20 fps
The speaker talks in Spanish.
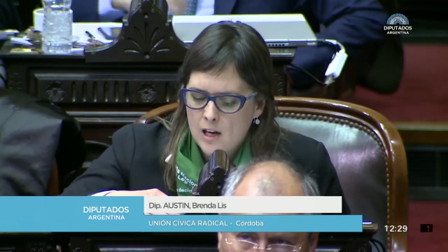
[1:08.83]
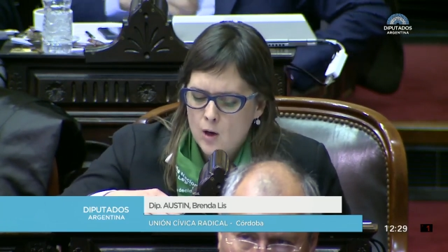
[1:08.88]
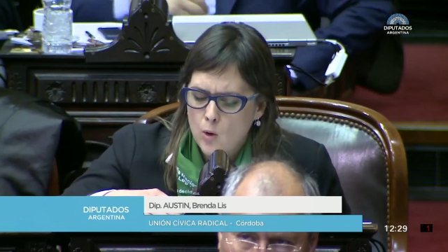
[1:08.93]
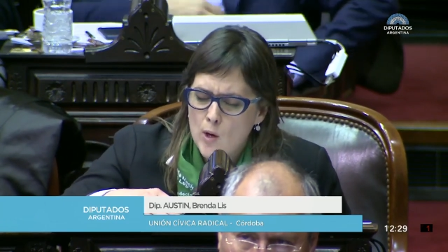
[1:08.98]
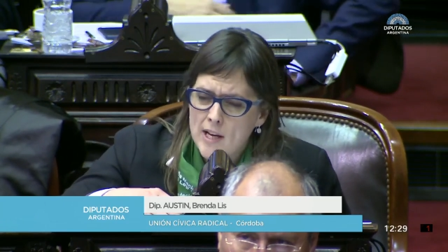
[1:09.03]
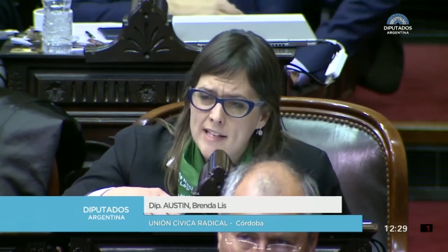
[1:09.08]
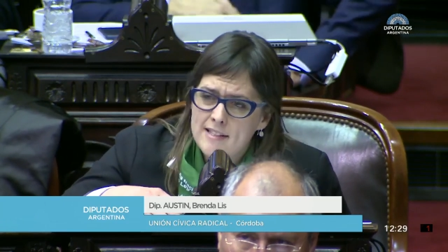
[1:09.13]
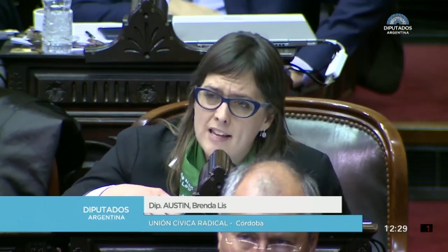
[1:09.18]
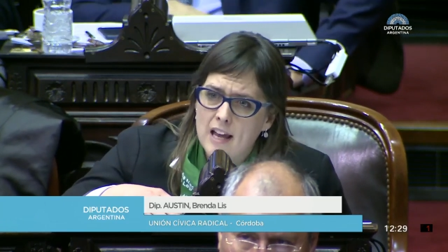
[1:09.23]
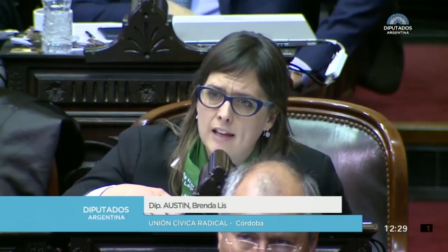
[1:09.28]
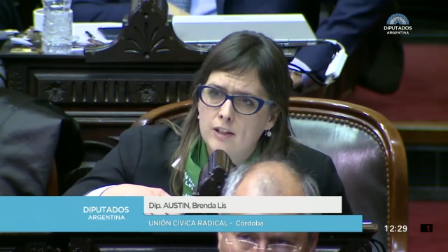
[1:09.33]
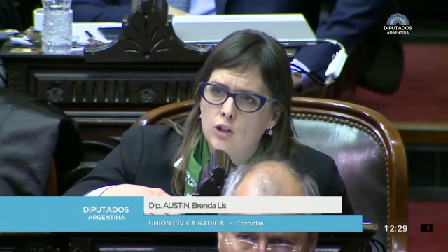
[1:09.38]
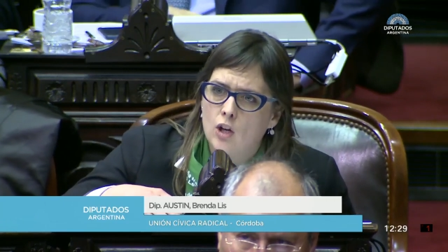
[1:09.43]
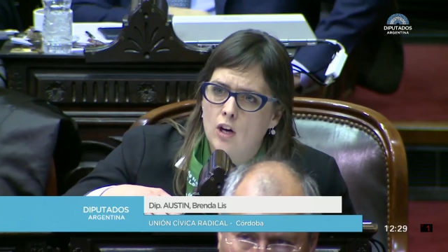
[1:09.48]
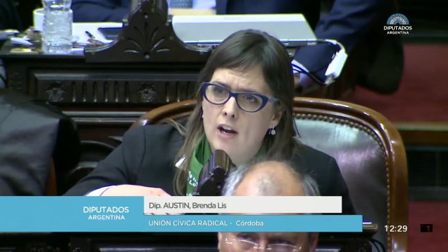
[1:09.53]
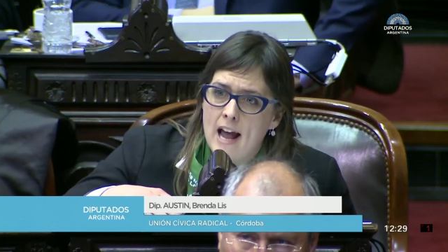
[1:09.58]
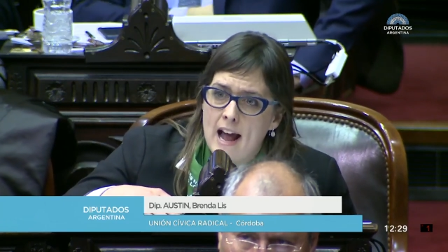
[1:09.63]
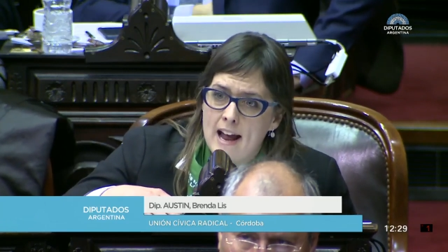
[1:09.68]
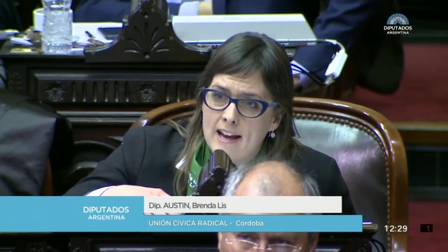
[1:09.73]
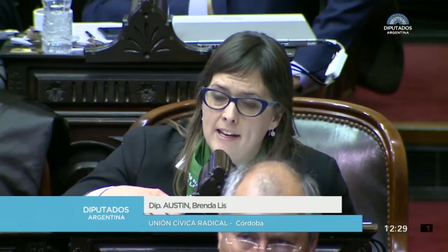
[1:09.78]
Luisa
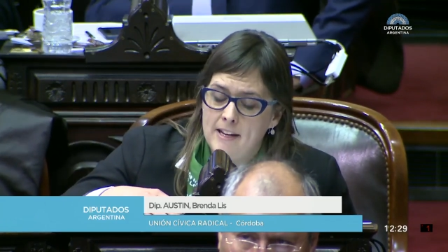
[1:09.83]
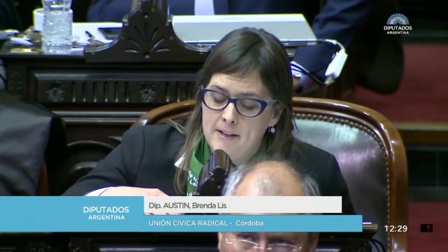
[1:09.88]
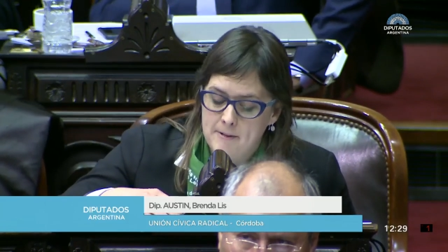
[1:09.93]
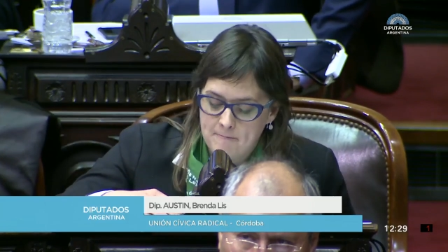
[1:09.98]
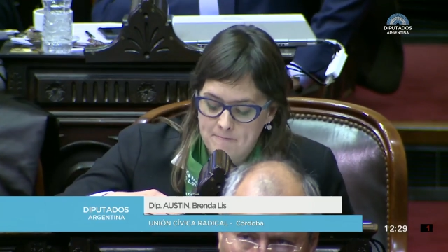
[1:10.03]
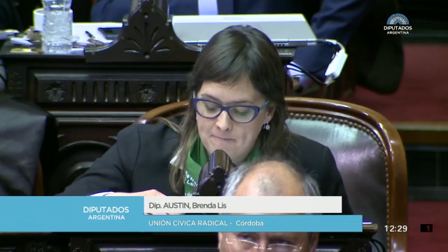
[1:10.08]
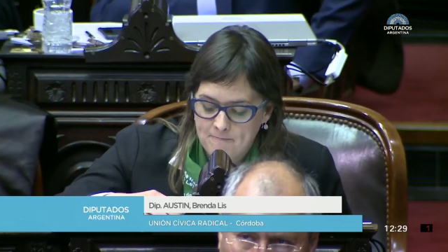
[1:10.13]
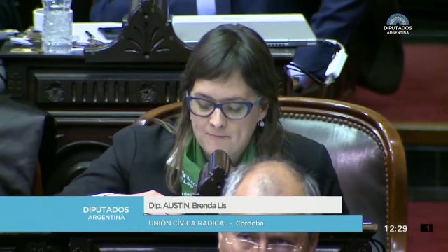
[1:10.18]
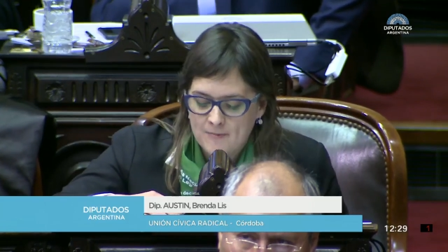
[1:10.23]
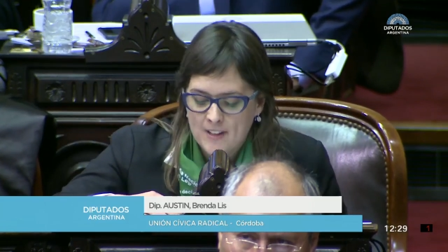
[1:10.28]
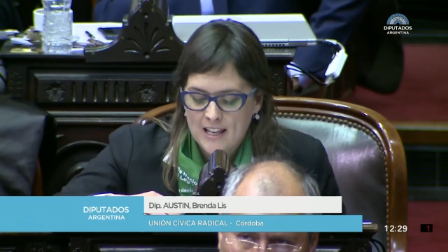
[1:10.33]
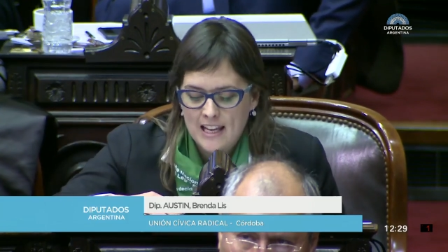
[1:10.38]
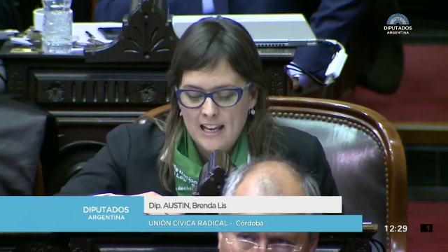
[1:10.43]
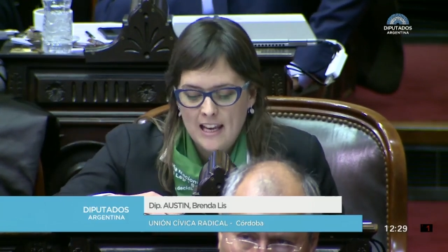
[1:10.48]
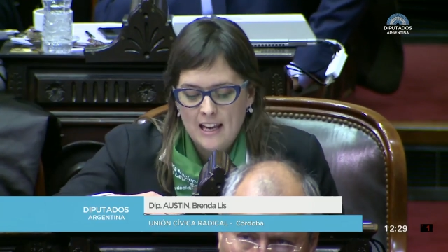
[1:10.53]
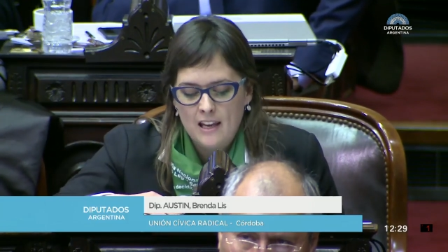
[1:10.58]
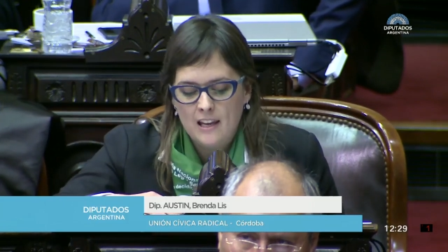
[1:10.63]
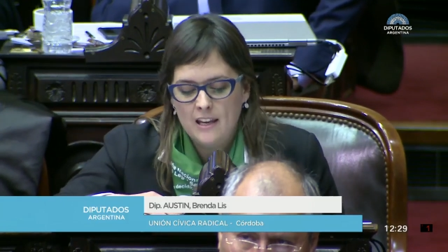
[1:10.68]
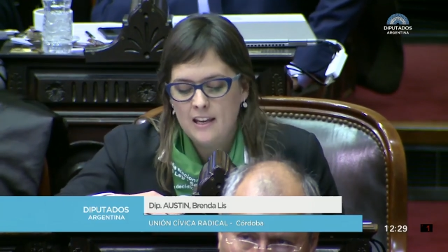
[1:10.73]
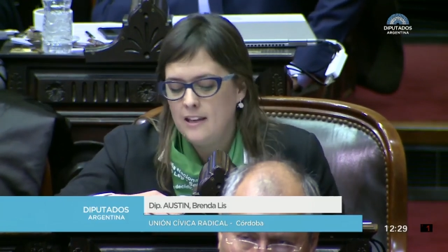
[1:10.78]
Estorani
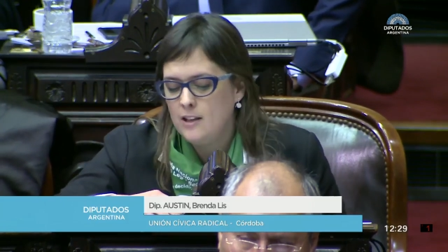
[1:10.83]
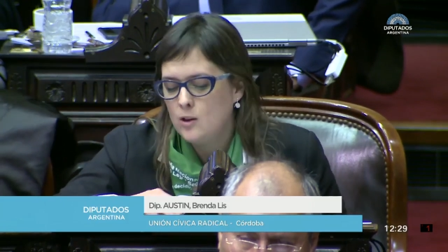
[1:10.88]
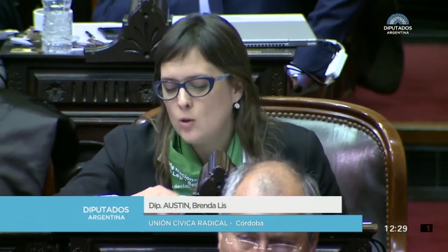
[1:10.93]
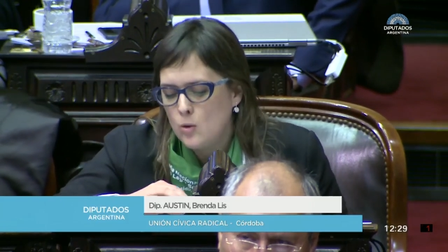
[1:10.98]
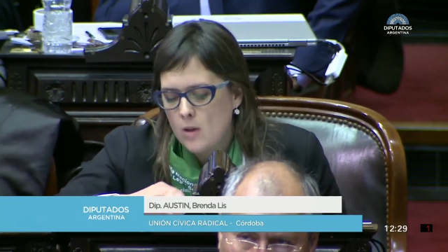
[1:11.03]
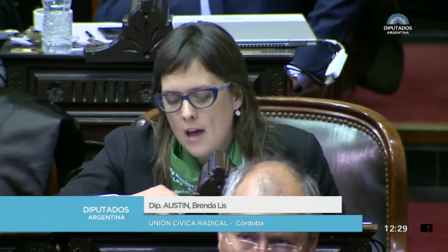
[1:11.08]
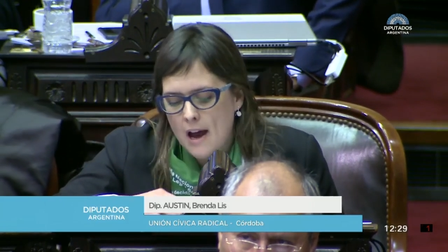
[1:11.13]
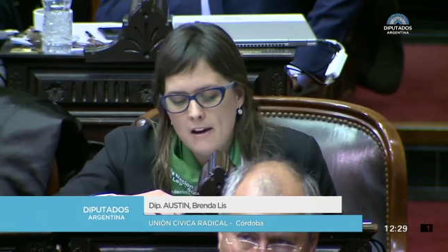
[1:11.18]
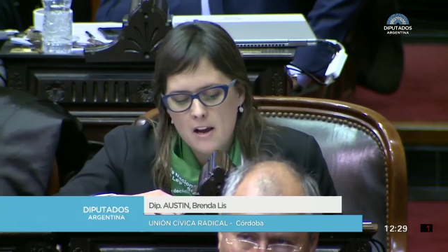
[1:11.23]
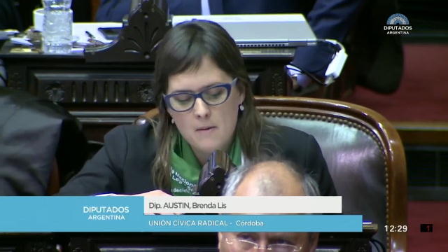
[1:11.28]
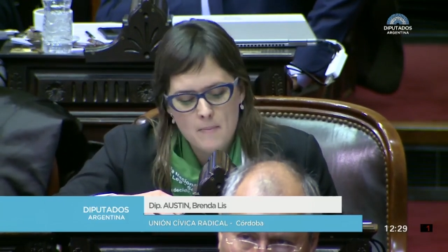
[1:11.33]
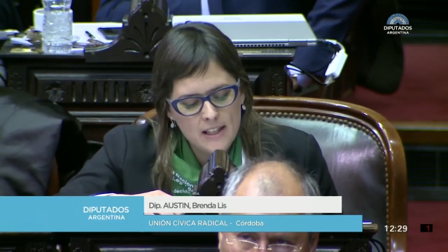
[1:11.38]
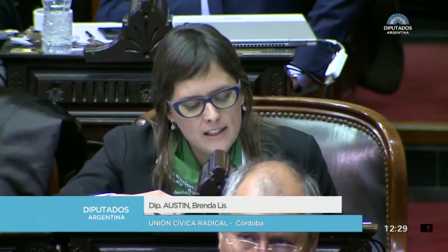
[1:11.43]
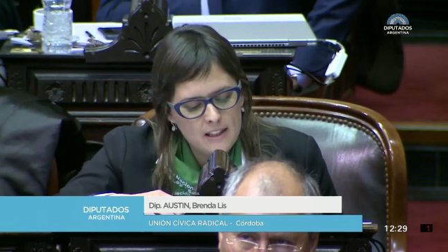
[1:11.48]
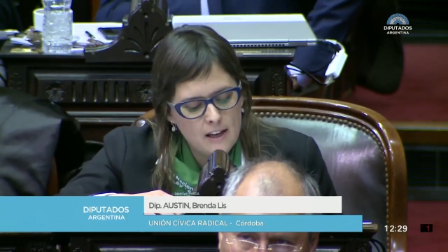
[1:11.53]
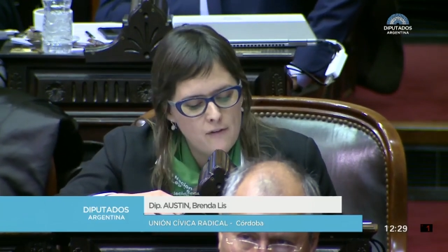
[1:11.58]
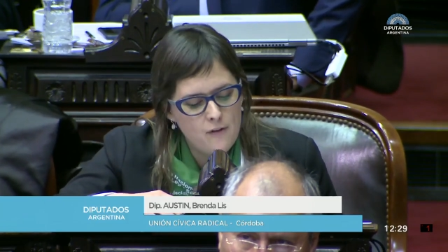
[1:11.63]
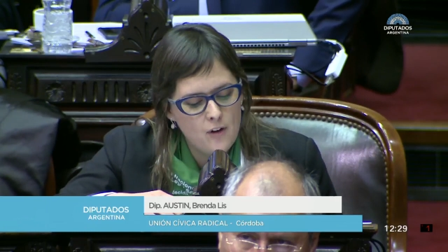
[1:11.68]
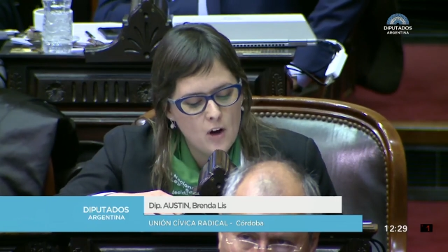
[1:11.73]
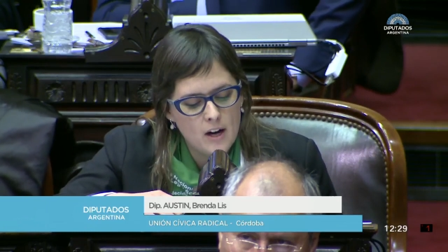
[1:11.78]
y
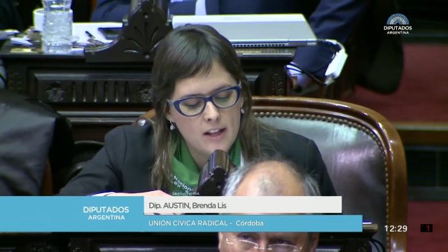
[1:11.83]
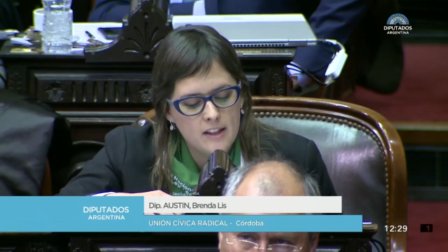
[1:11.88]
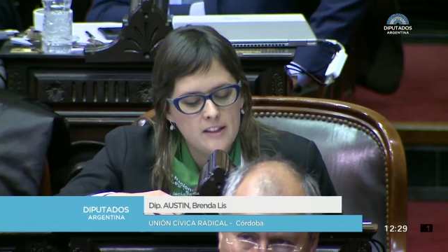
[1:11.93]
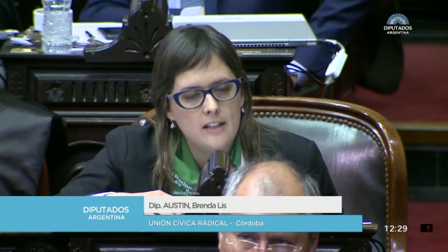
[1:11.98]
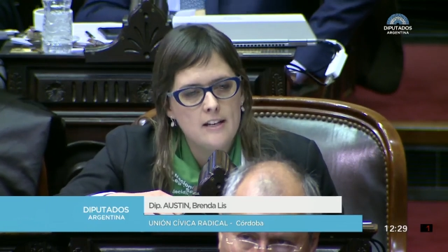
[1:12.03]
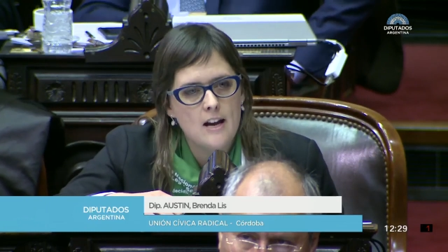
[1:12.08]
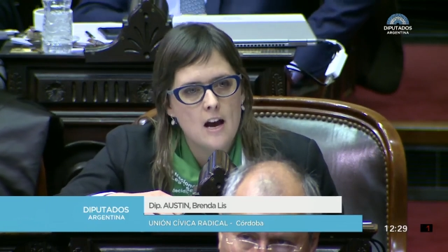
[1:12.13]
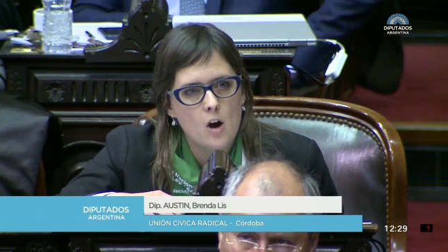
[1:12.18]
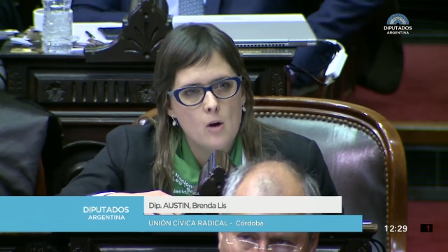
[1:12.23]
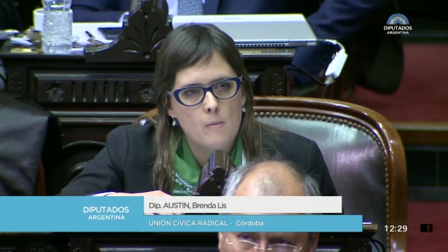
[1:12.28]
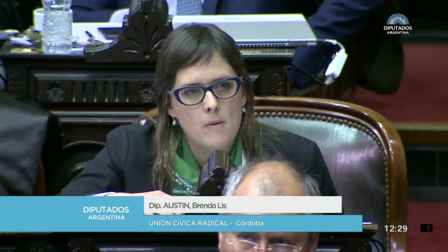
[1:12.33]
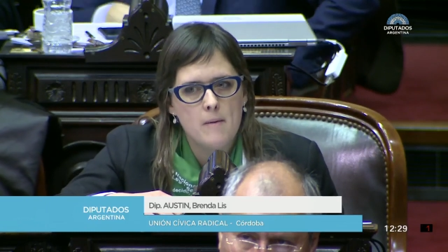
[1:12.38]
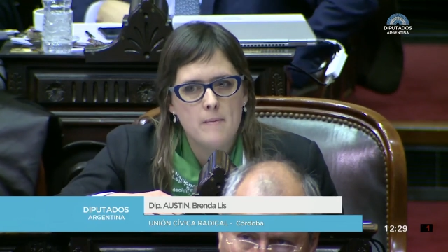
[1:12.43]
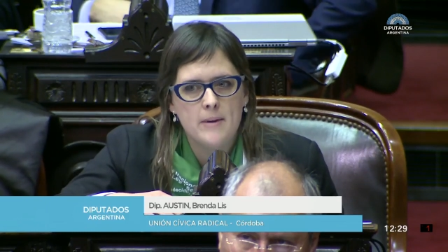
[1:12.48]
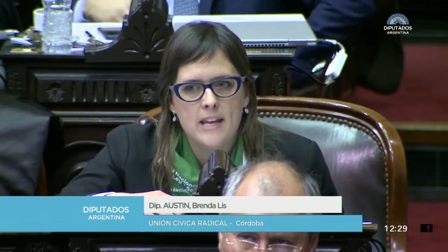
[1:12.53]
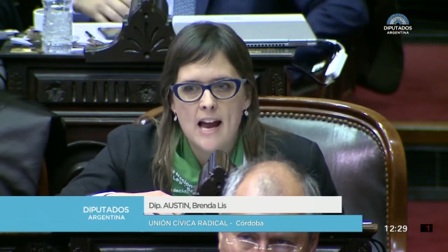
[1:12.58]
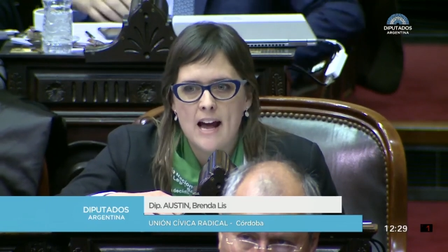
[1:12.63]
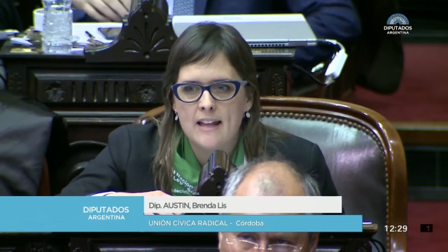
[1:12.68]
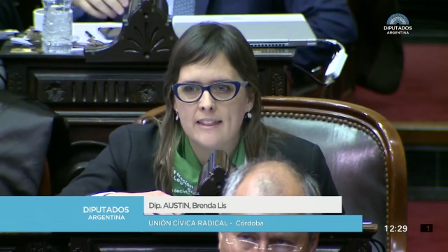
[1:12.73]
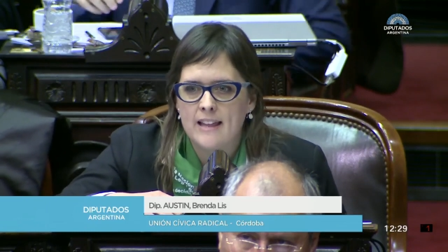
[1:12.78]
indudablemente Florentina Gómez
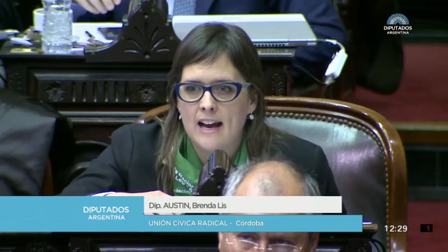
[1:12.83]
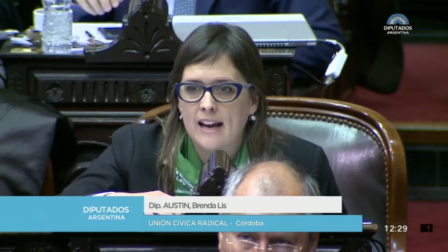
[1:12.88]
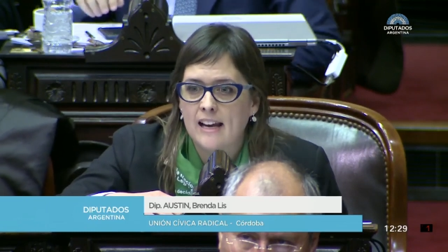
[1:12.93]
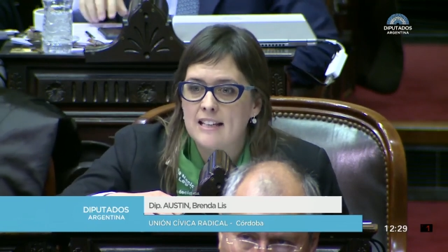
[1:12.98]
Miranda,